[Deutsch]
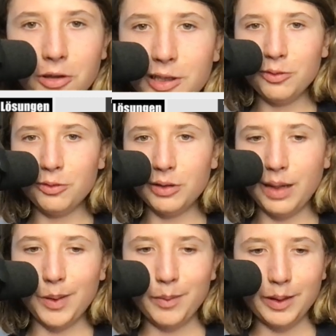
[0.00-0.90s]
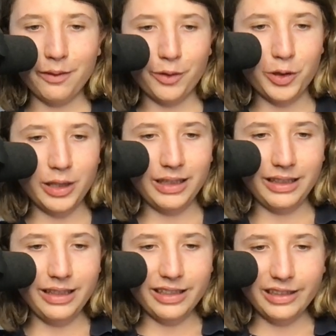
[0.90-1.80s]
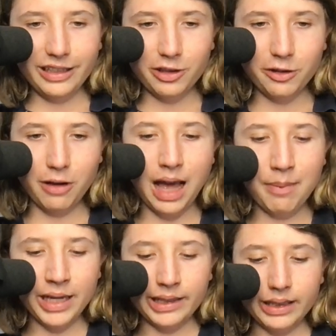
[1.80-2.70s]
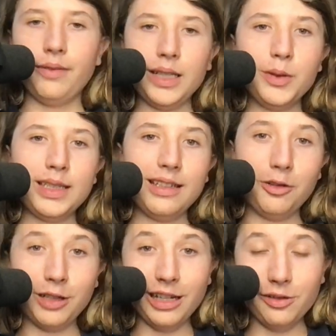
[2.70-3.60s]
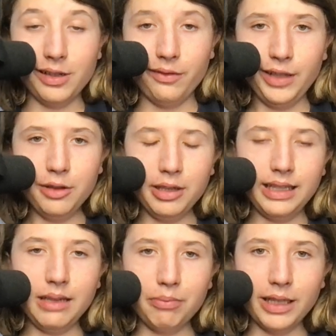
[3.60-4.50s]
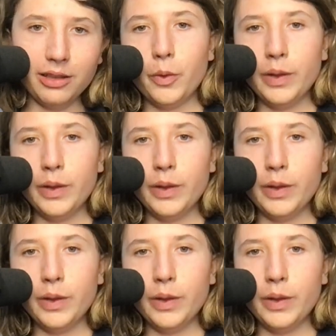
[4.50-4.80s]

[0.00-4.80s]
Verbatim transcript: Und aus Grund habe ich mich dafür entschieden, in dieser Nische zu arbeiten, was uns dann auch gleich zu den Videoideen bringt.